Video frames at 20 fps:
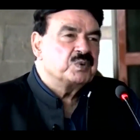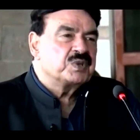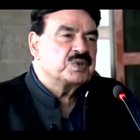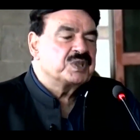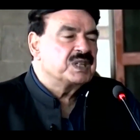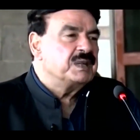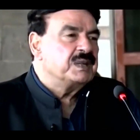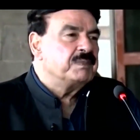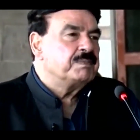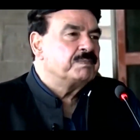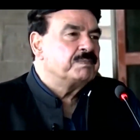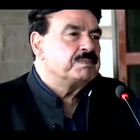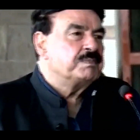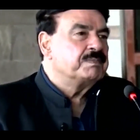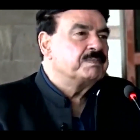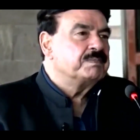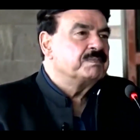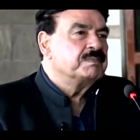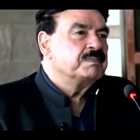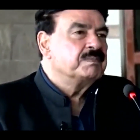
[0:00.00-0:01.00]
उसकी
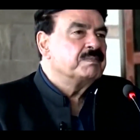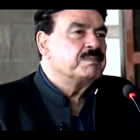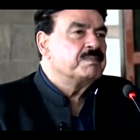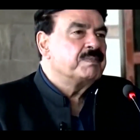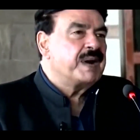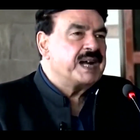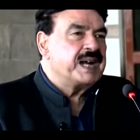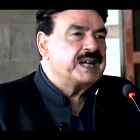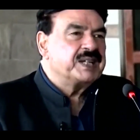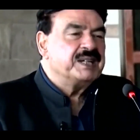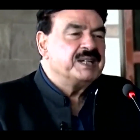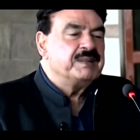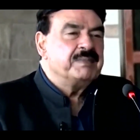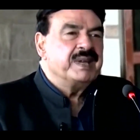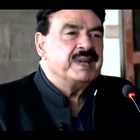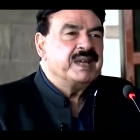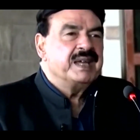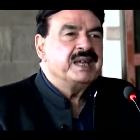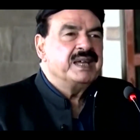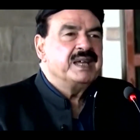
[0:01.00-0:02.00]
पार्टी
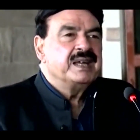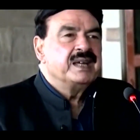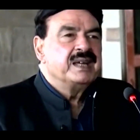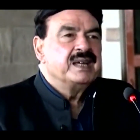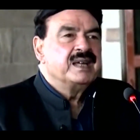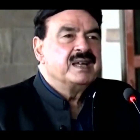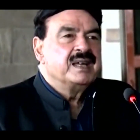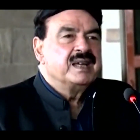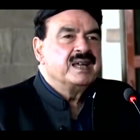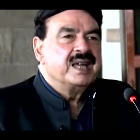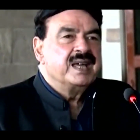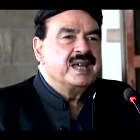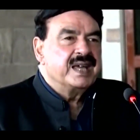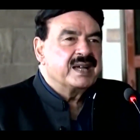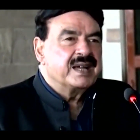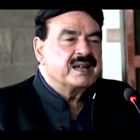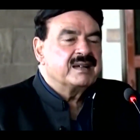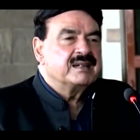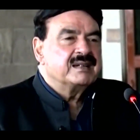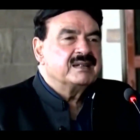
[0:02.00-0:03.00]
में
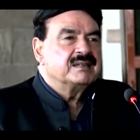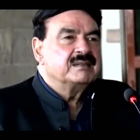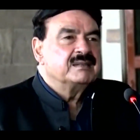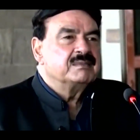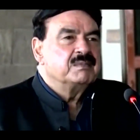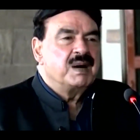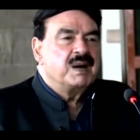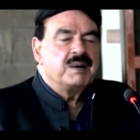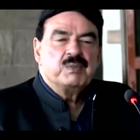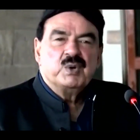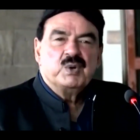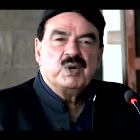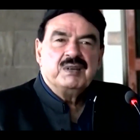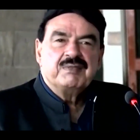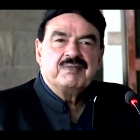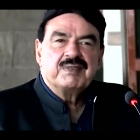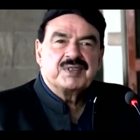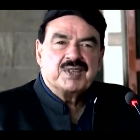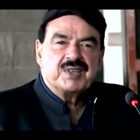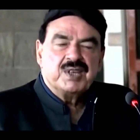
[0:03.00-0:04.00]
एक मामूली
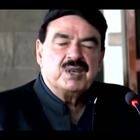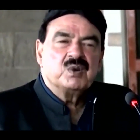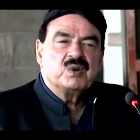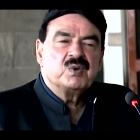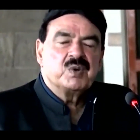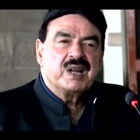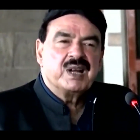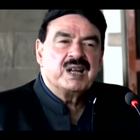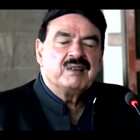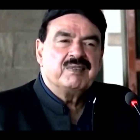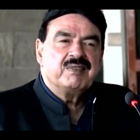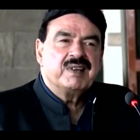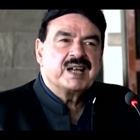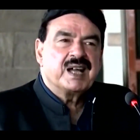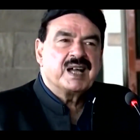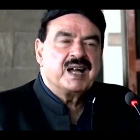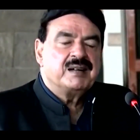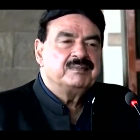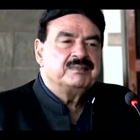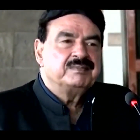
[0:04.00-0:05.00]
वज़ीर हूँ रेलवे
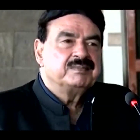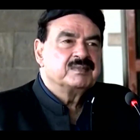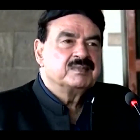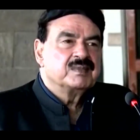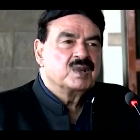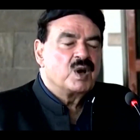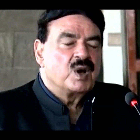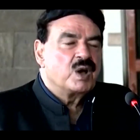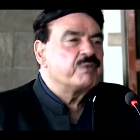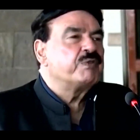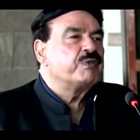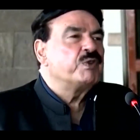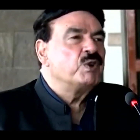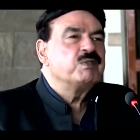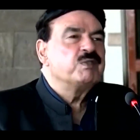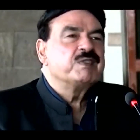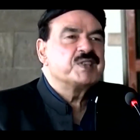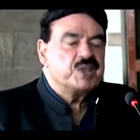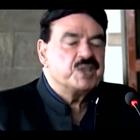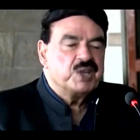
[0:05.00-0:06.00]
का और
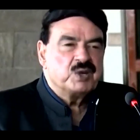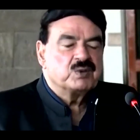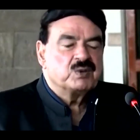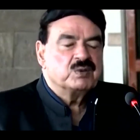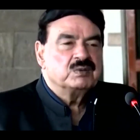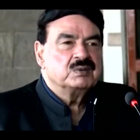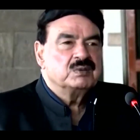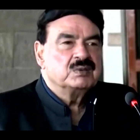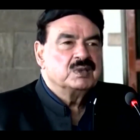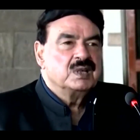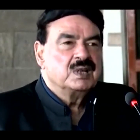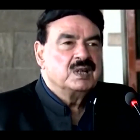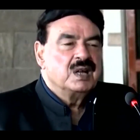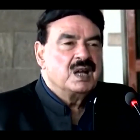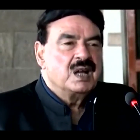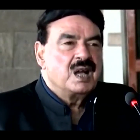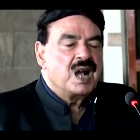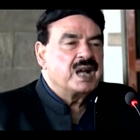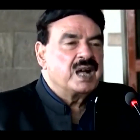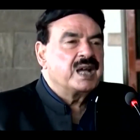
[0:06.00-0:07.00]
फुल वज़ीर हूँ
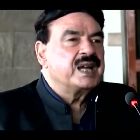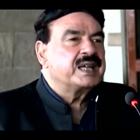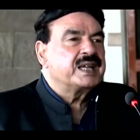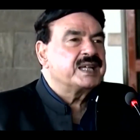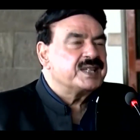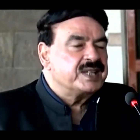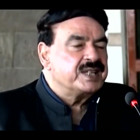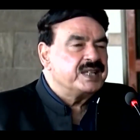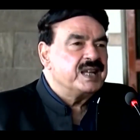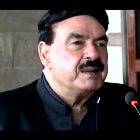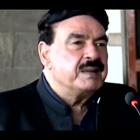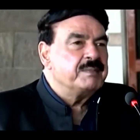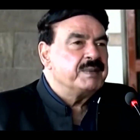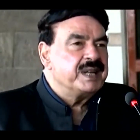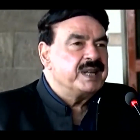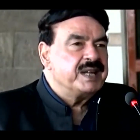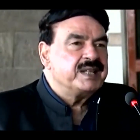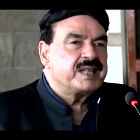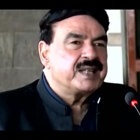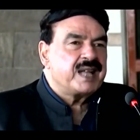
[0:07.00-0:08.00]
अगर किसी ने
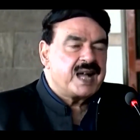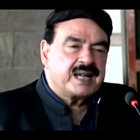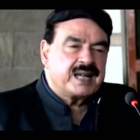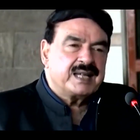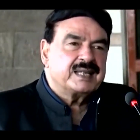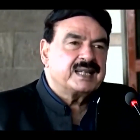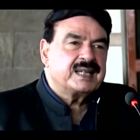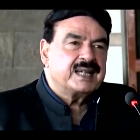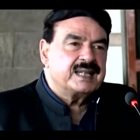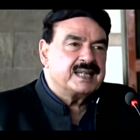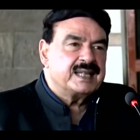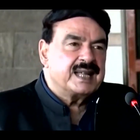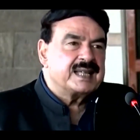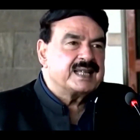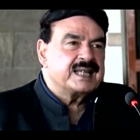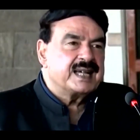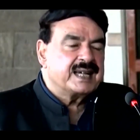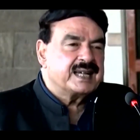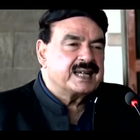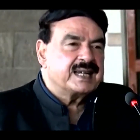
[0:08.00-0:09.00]
मेरी ताकत का
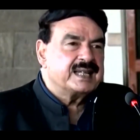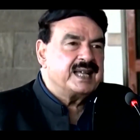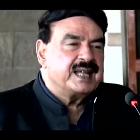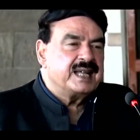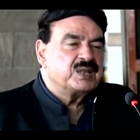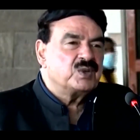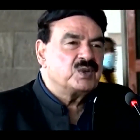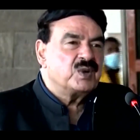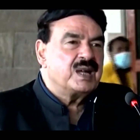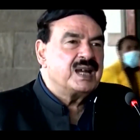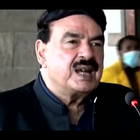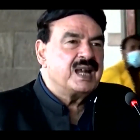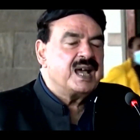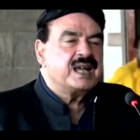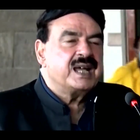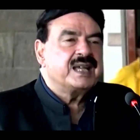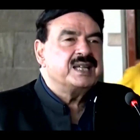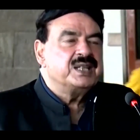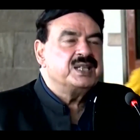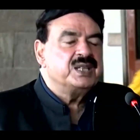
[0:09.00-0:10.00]
अंदाज़ा करना है तो
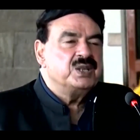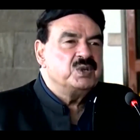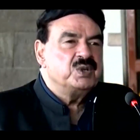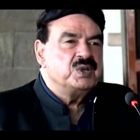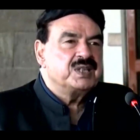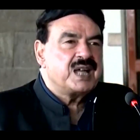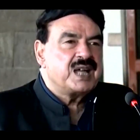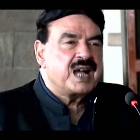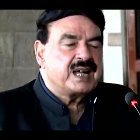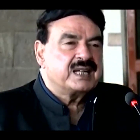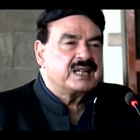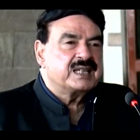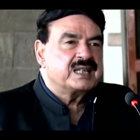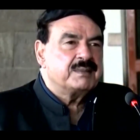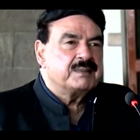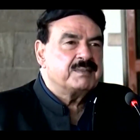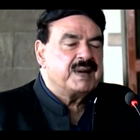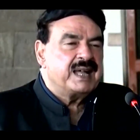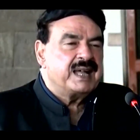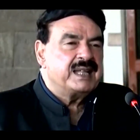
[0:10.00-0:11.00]
अल्लाह की दी हुई ताकत
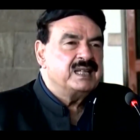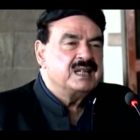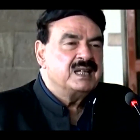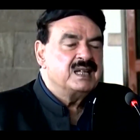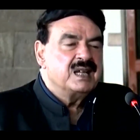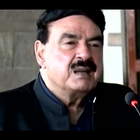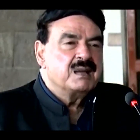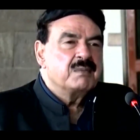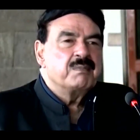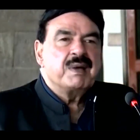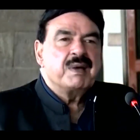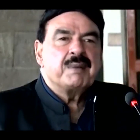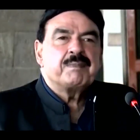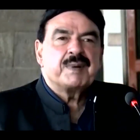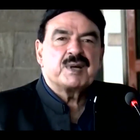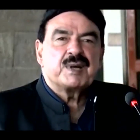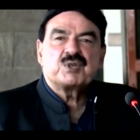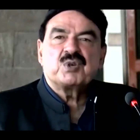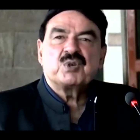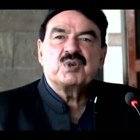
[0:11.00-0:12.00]
के बाद मैं
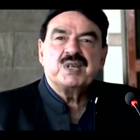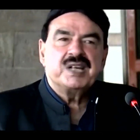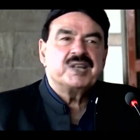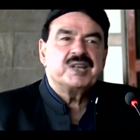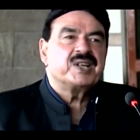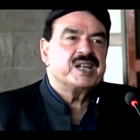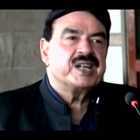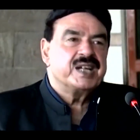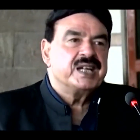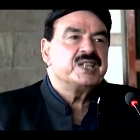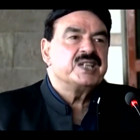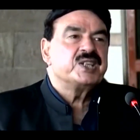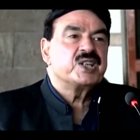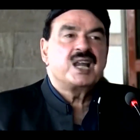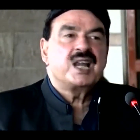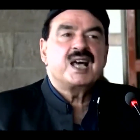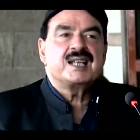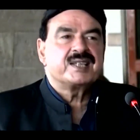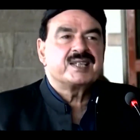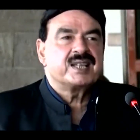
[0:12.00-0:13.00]
परसों ये ट्रेनें
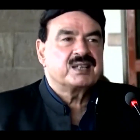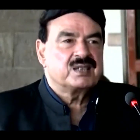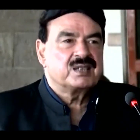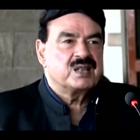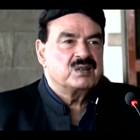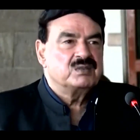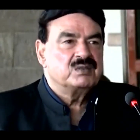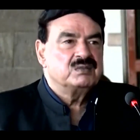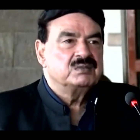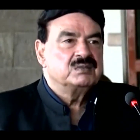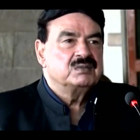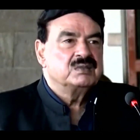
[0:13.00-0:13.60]
चला सकता हूँ